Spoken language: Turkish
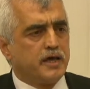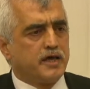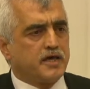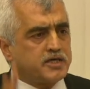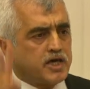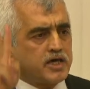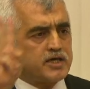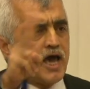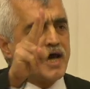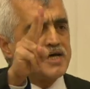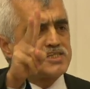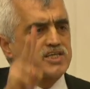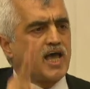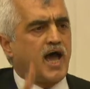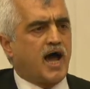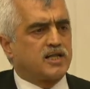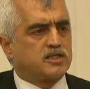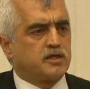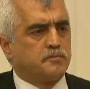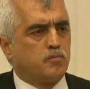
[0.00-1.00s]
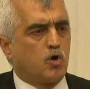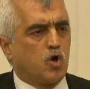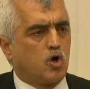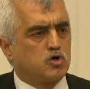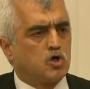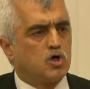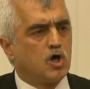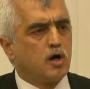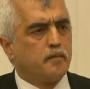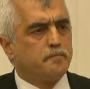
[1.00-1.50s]
İki kez geldim
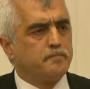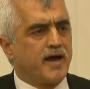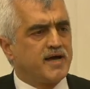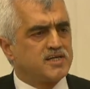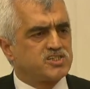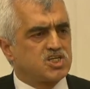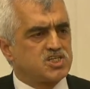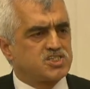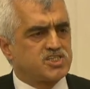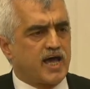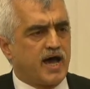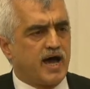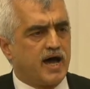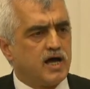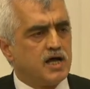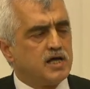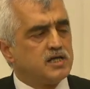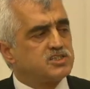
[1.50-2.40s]
bu meclise.